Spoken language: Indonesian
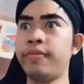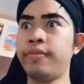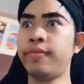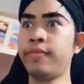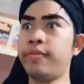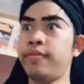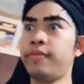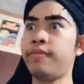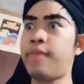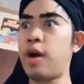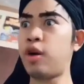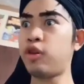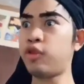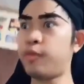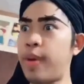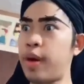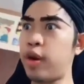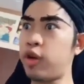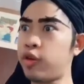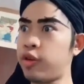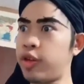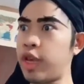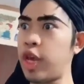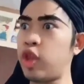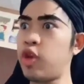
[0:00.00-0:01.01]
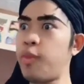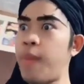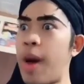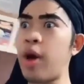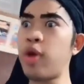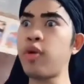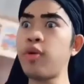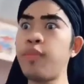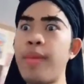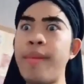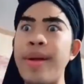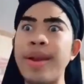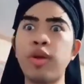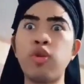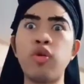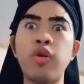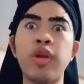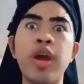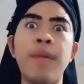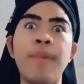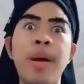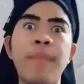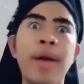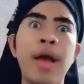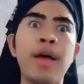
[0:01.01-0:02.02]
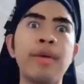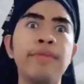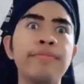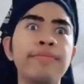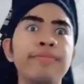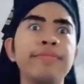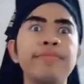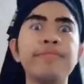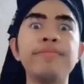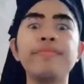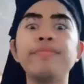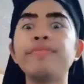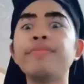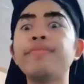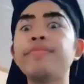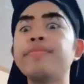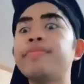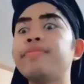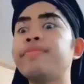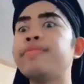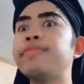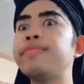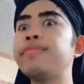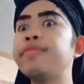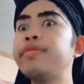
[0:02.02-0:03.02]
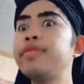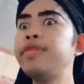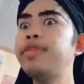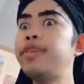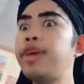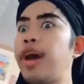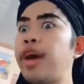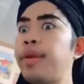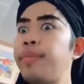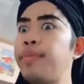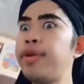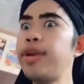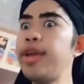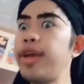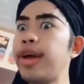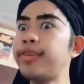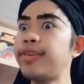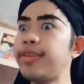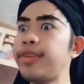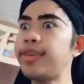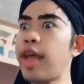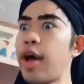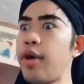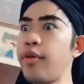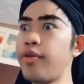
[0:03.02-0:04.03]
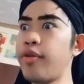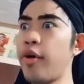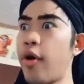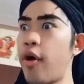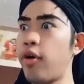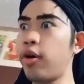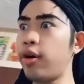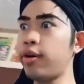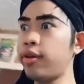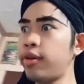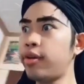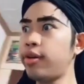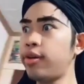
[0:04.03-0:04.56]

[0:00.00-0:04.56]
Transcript: hmm, bagus bagus itu baru beban keluarga mama jangan mau dikasih tahu dong